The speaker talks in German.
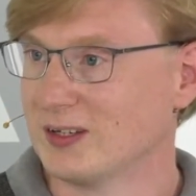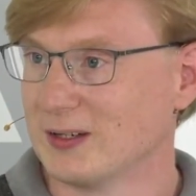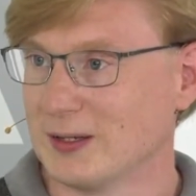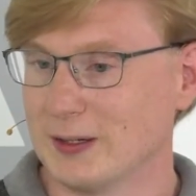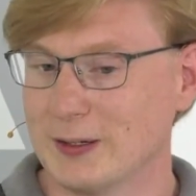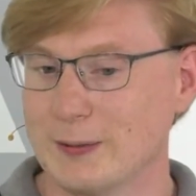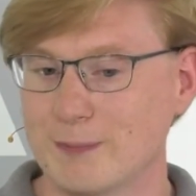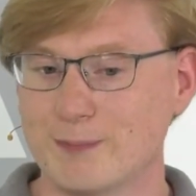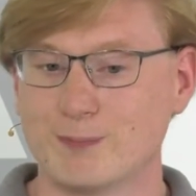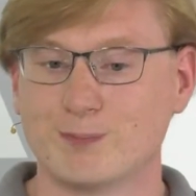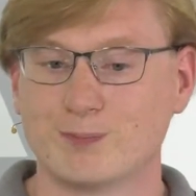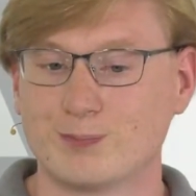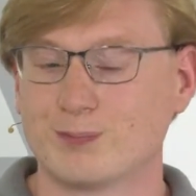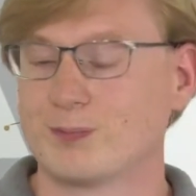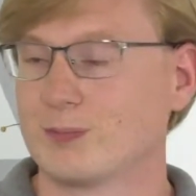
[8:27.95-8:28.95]
ähm,
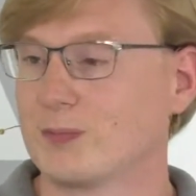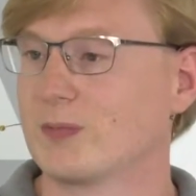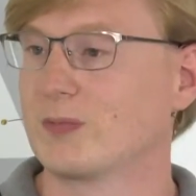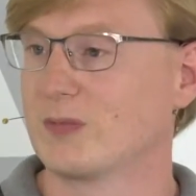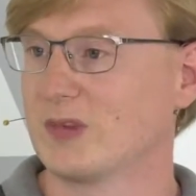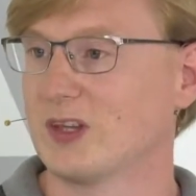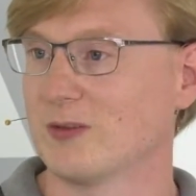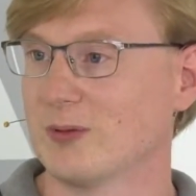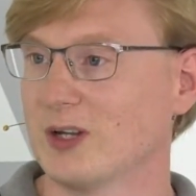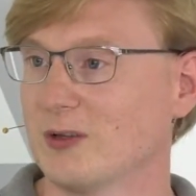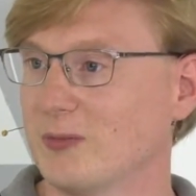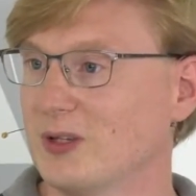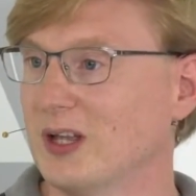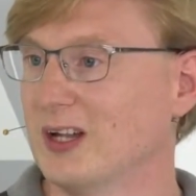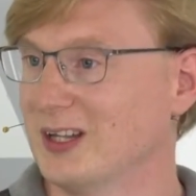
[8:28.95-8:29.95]
dass man das
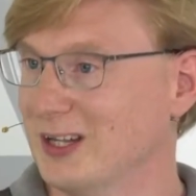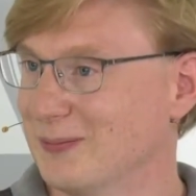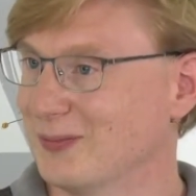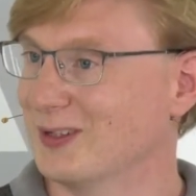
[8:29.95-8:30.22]
miterlebt.